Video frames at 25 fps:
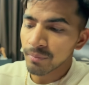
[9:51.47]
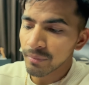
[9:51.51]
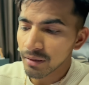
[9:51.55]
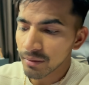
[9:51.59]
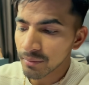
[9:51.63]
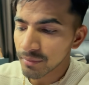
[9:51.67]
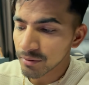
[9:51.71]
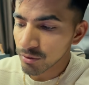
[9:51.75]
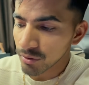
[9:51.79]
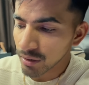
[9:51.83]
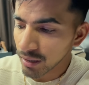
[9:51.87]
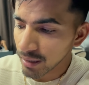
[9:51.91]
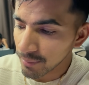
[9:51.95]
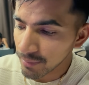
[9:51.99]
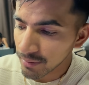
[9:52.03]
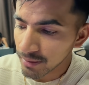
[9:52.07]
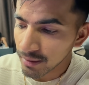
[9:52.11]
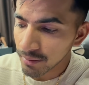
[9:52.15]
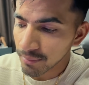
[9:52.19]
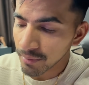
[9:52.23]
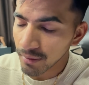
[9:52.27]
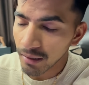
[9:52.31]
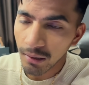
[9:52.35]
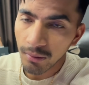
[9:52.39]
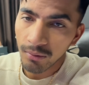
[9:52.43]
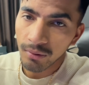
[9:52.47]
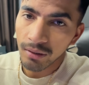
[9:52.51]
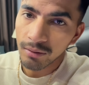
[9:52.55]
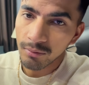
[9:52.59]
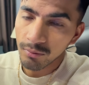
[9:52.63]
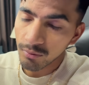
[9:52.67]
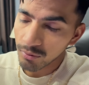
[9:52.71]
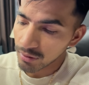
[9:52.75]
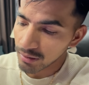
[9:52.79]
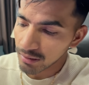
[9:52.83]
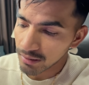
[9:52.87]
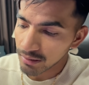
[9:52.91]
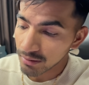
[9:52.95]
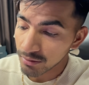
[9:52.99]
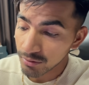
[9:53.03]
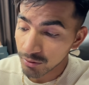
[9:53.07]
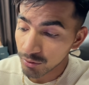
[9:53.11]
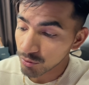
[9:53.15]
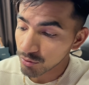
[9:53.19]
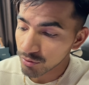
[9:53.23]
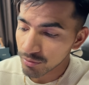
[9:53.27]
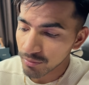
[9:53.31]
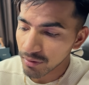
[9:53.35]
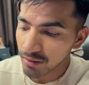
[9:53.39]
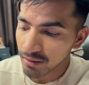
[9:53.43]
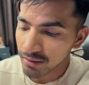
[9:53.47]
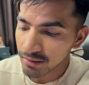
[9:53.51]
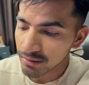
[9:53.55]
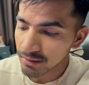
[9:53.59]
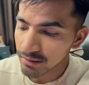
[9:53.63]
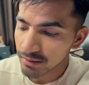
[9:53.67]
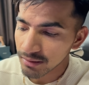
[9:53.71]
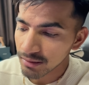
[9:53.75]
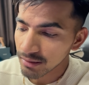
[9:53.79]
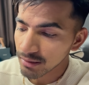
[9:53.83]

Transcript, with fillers: में भी जो कैपिटल पड़ा हुआ है वो है यूज मार्जिन